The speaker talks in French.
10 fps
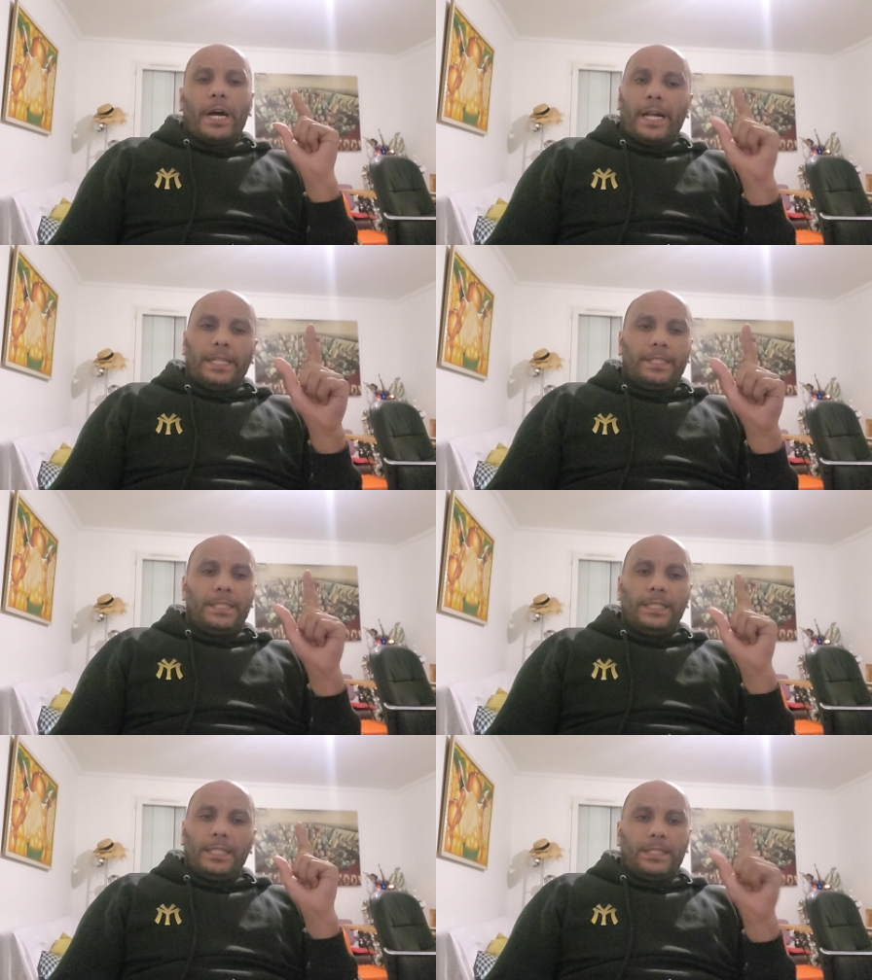
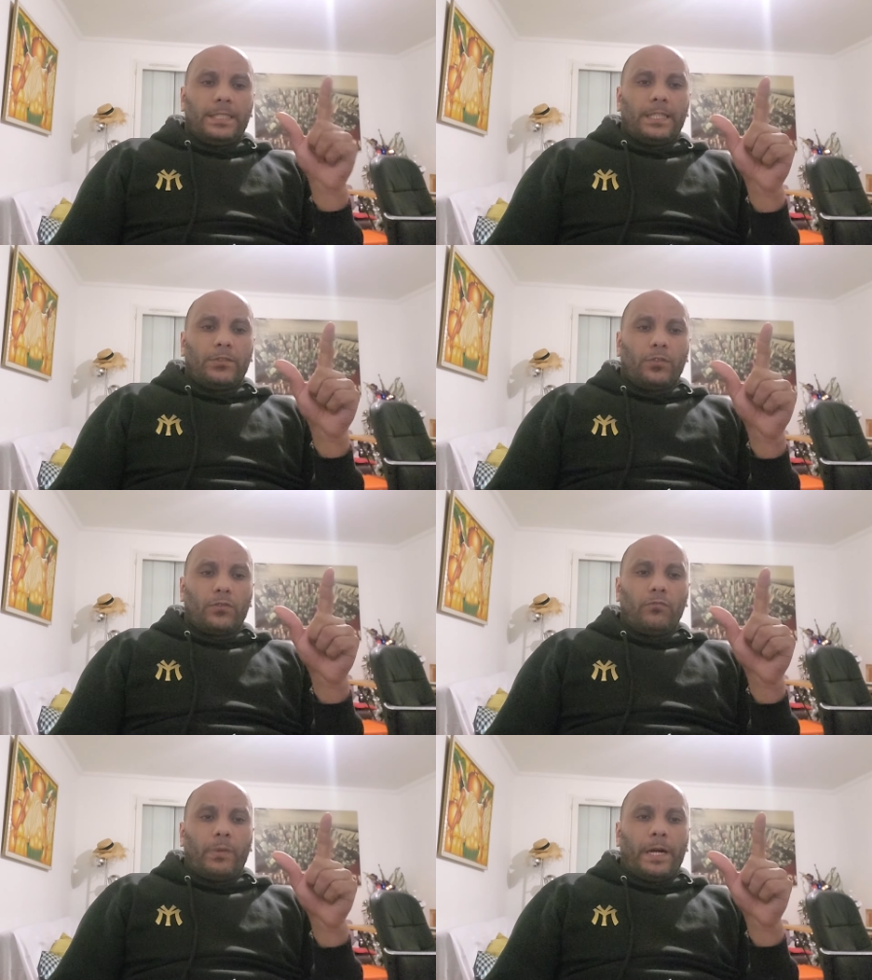Allez-y, n'hésitez
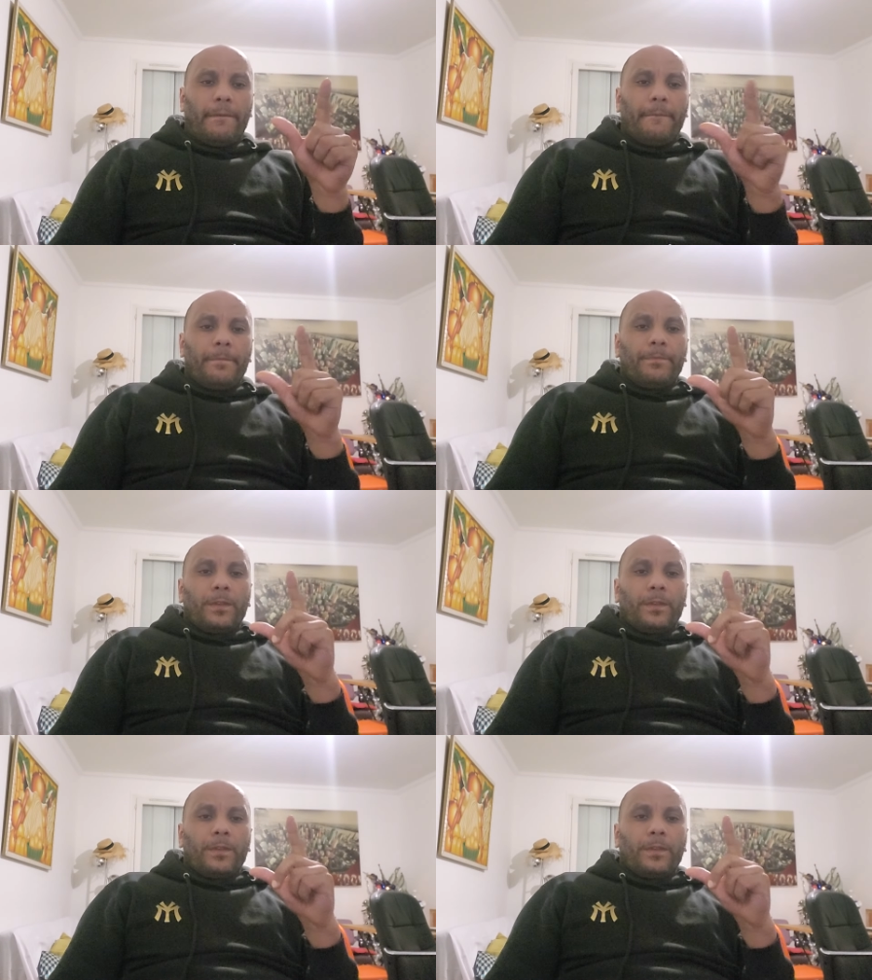surtout pas.